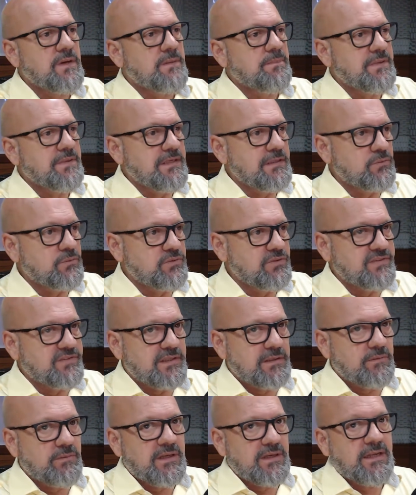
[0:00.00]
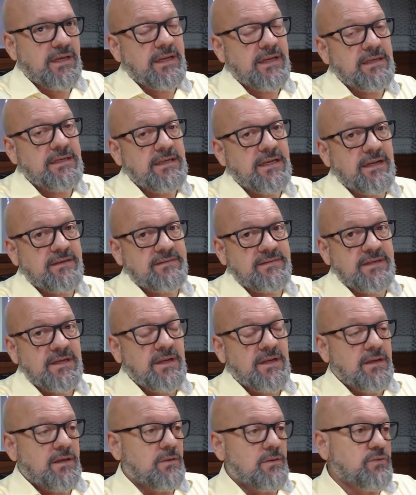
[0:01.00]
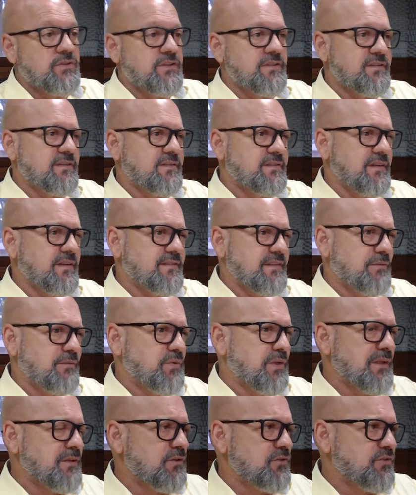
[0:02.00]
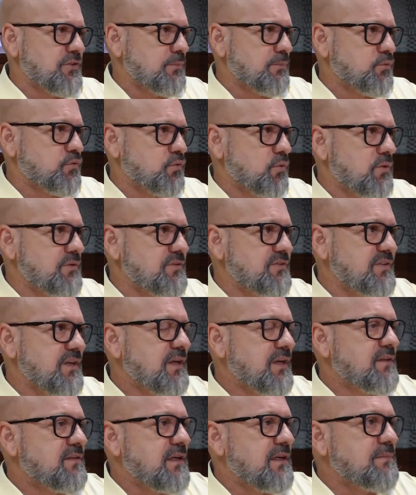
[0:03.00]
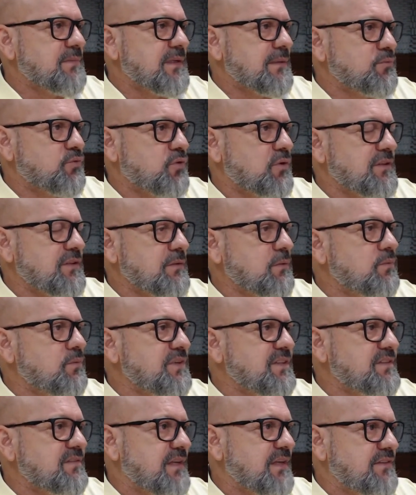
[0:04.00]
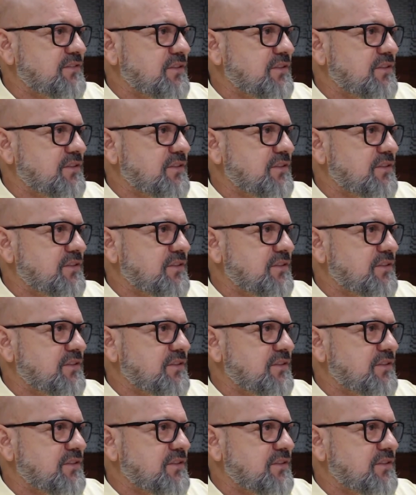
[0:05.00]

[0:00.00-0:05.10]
perigos de sequela. Aliás, eu disse que sexta-feira nós tínhamos 11, terminamos ontem com 27